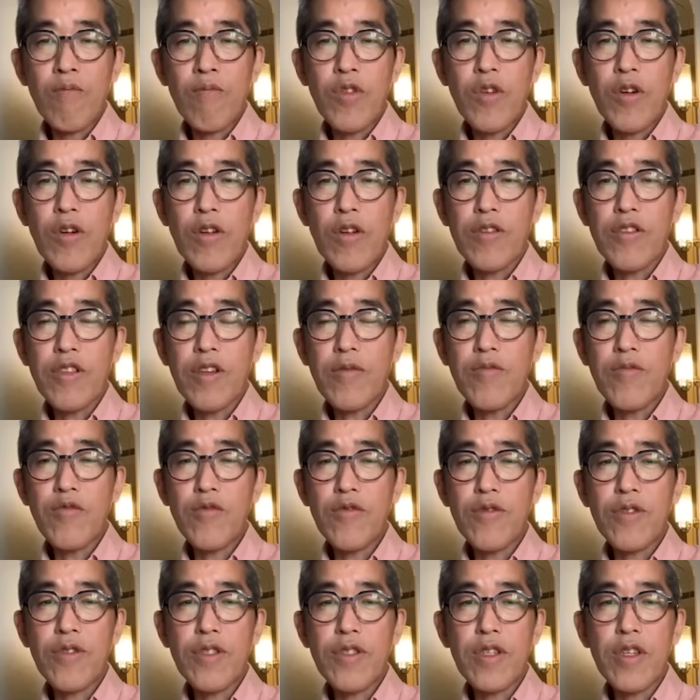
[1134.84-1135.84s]
うん、だから多
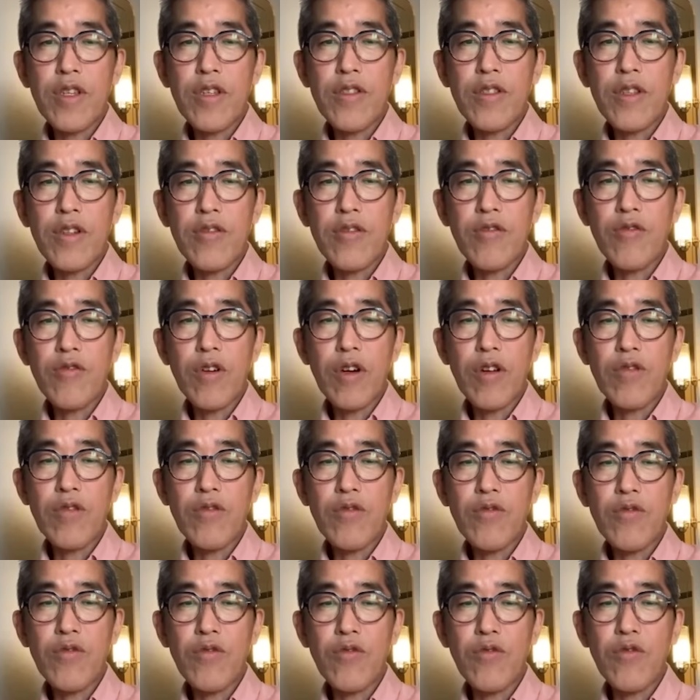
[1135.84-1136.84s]
分政策
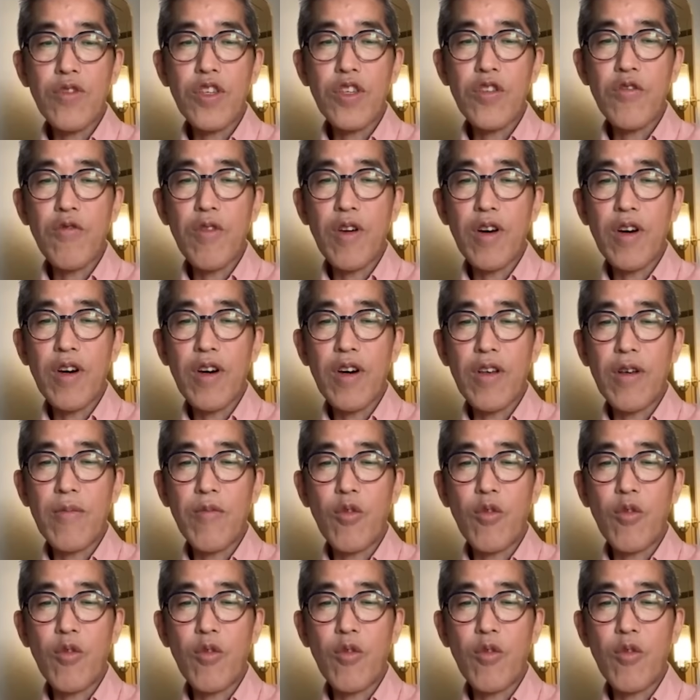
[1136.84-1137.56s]
活動費は